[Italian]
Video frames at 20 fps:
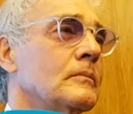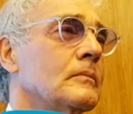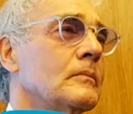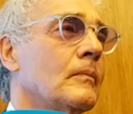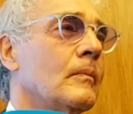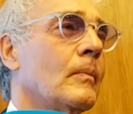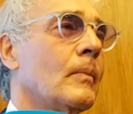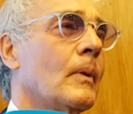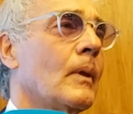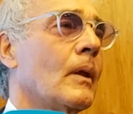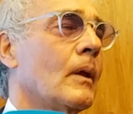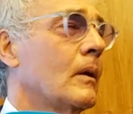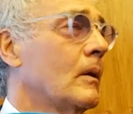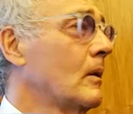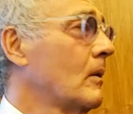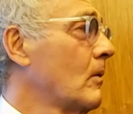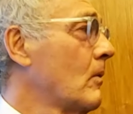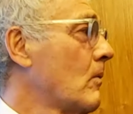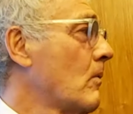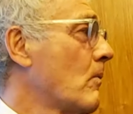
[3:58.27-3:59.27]
ma tu sei
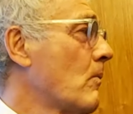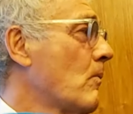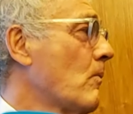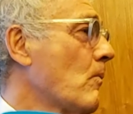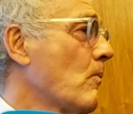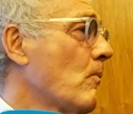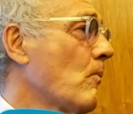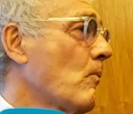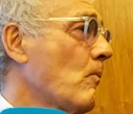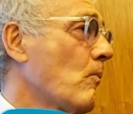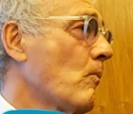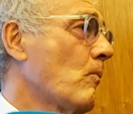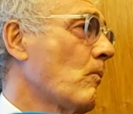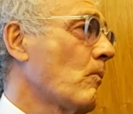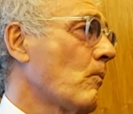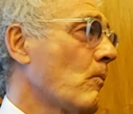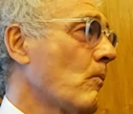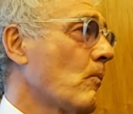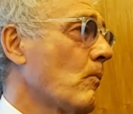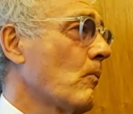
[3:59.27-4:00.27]
uno comunque a cui
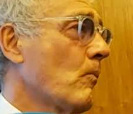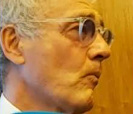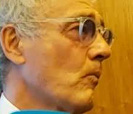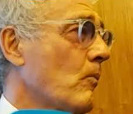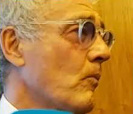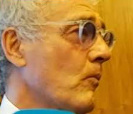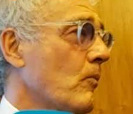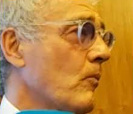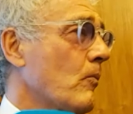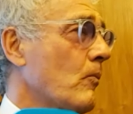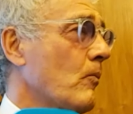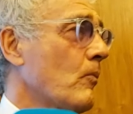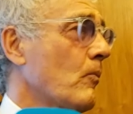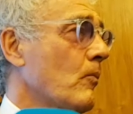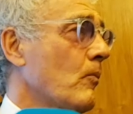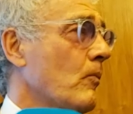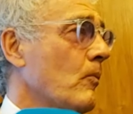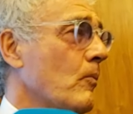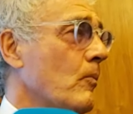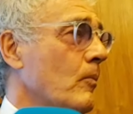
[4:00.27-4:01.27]
piace molto la
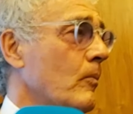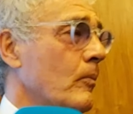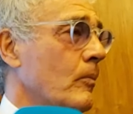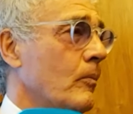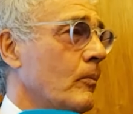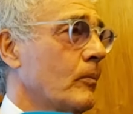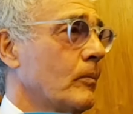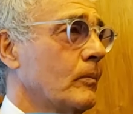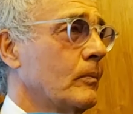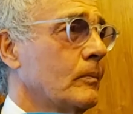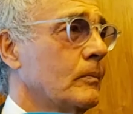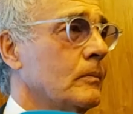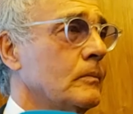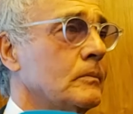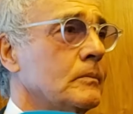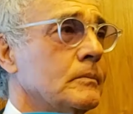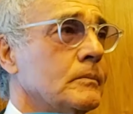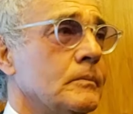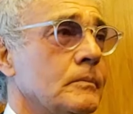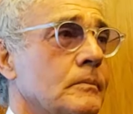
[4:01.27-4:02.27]
libertà di azione,
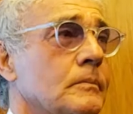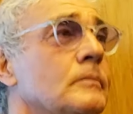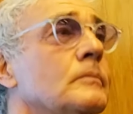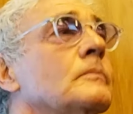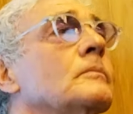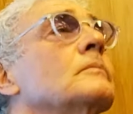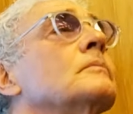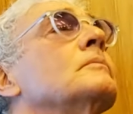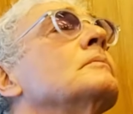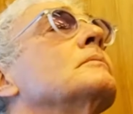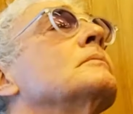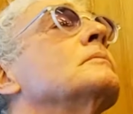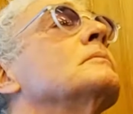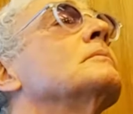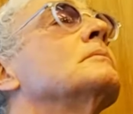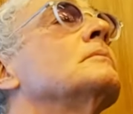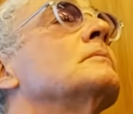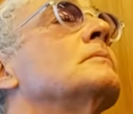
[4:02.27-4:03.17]
ecco, questo lo hai